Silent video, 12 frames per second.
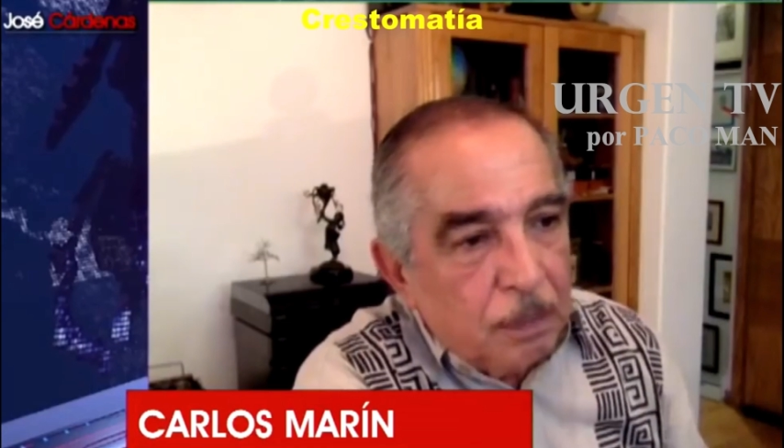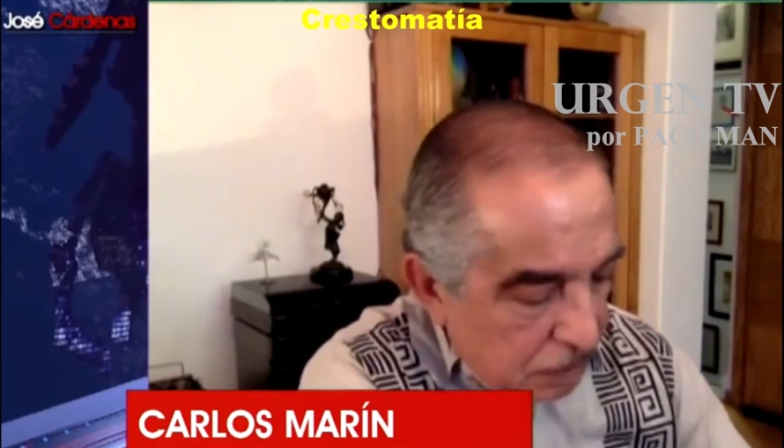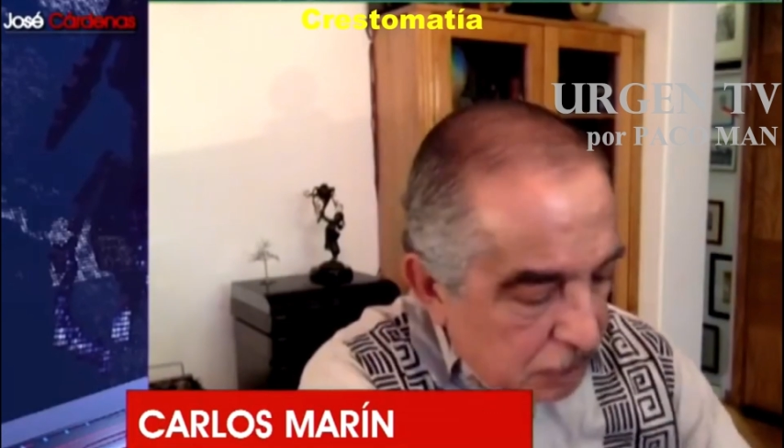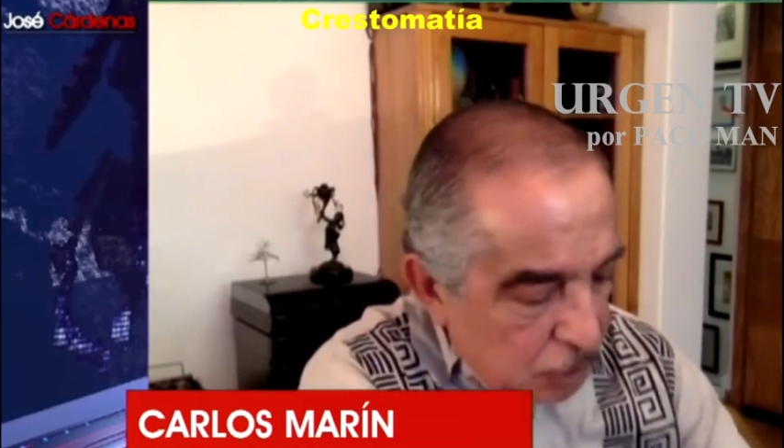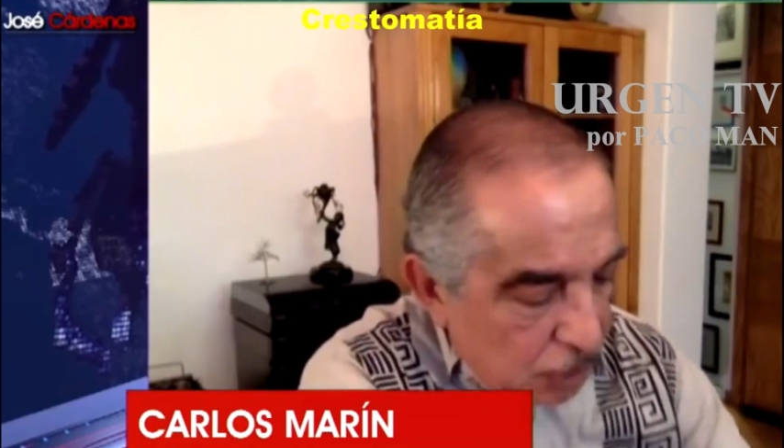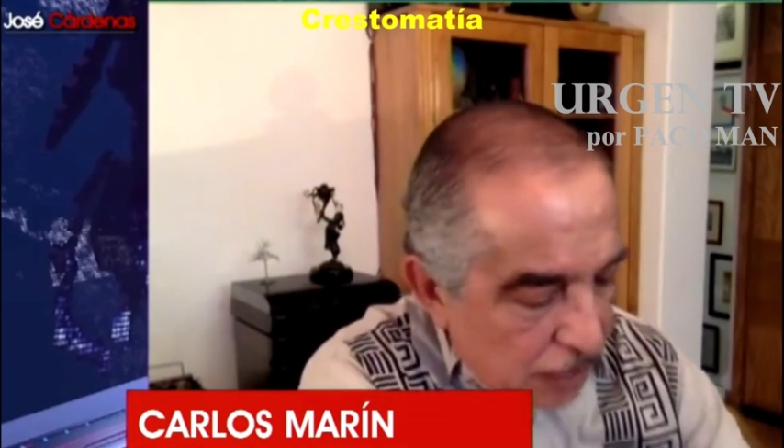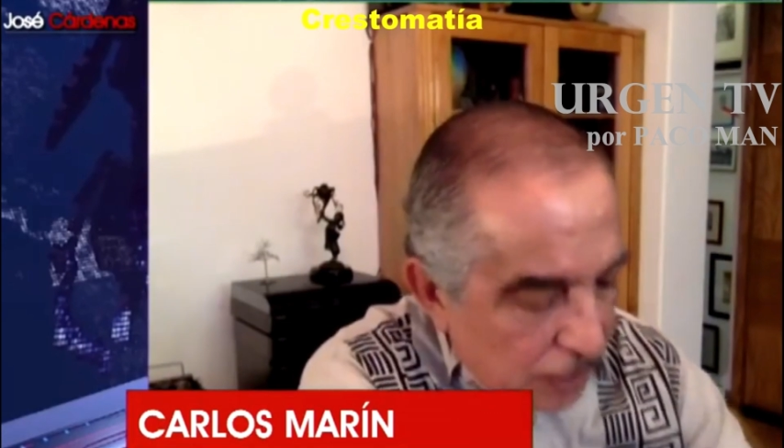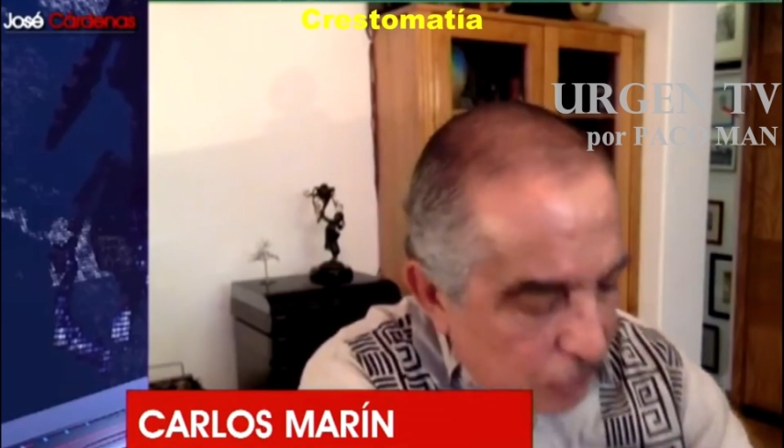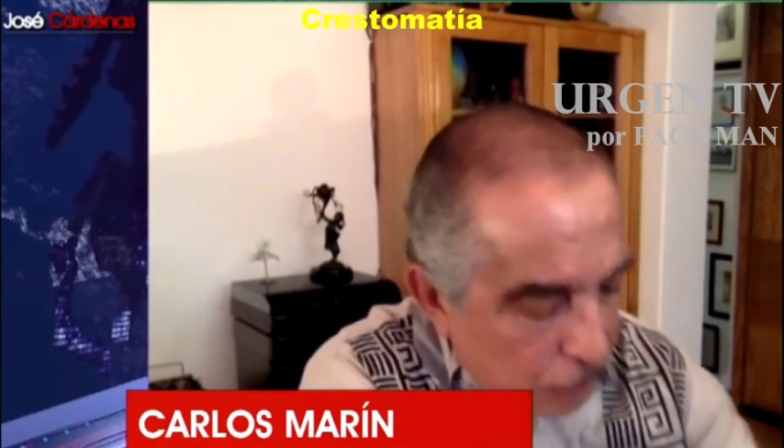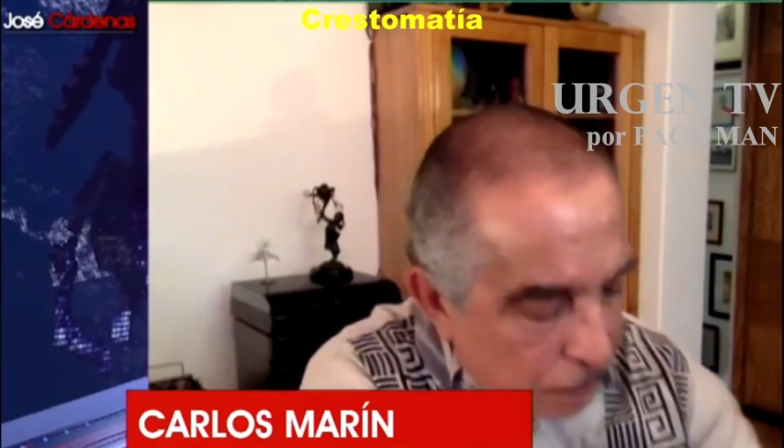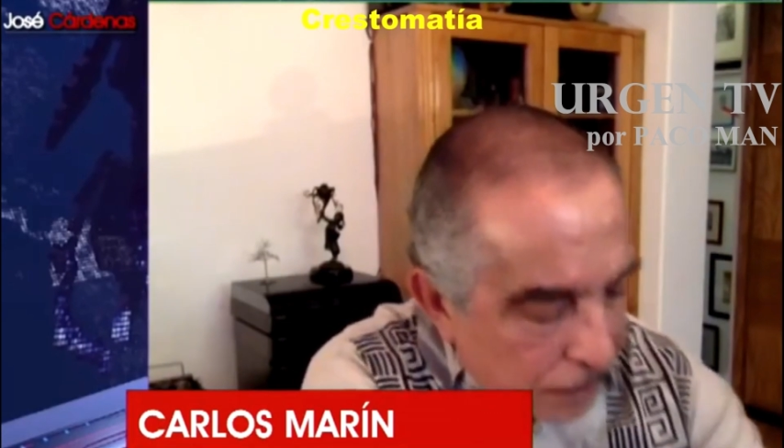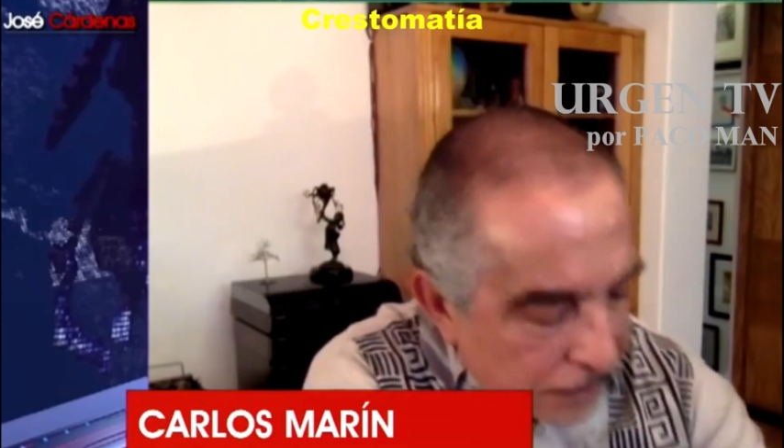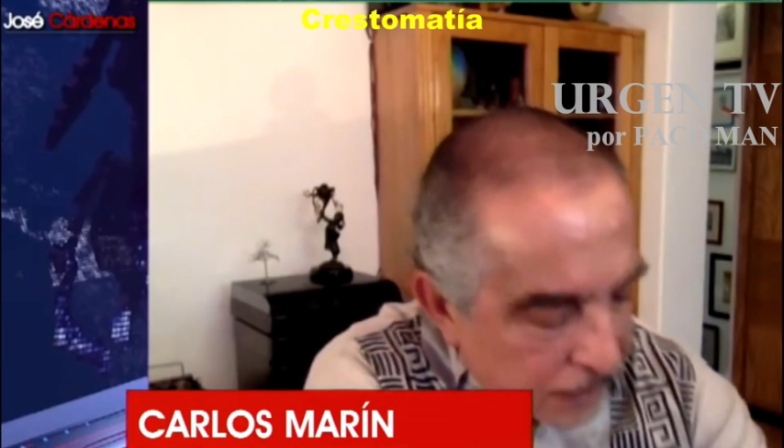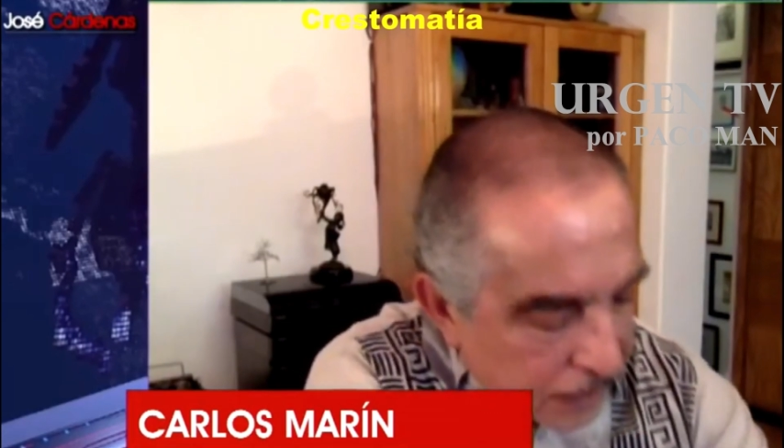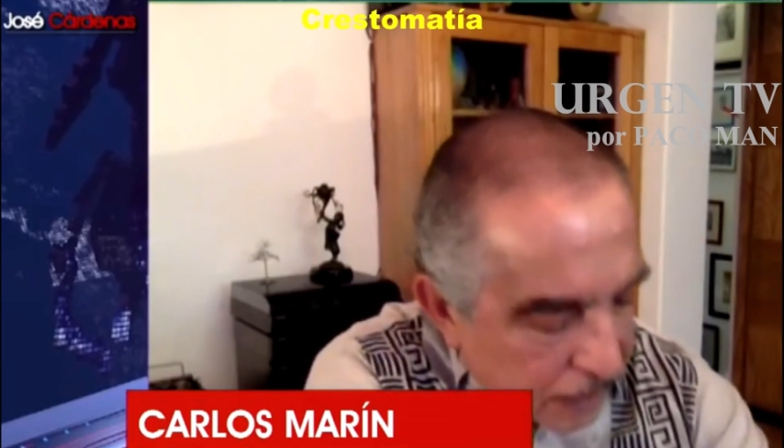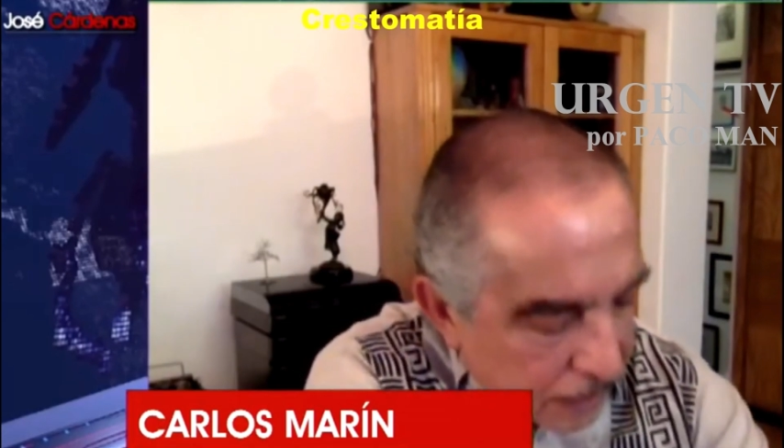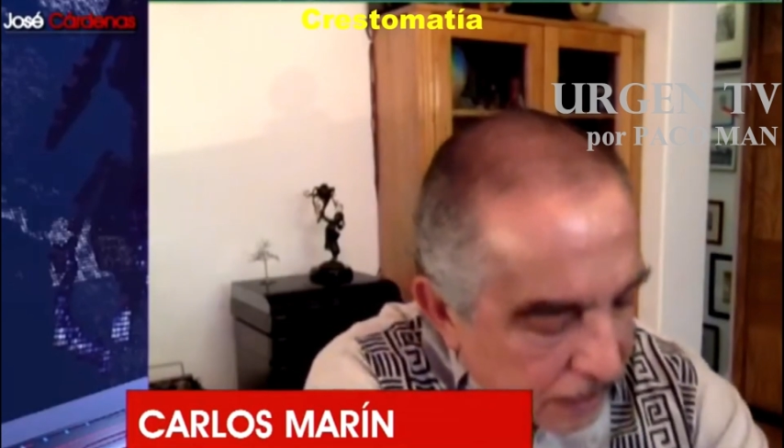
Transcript: pues no la dejó pasar.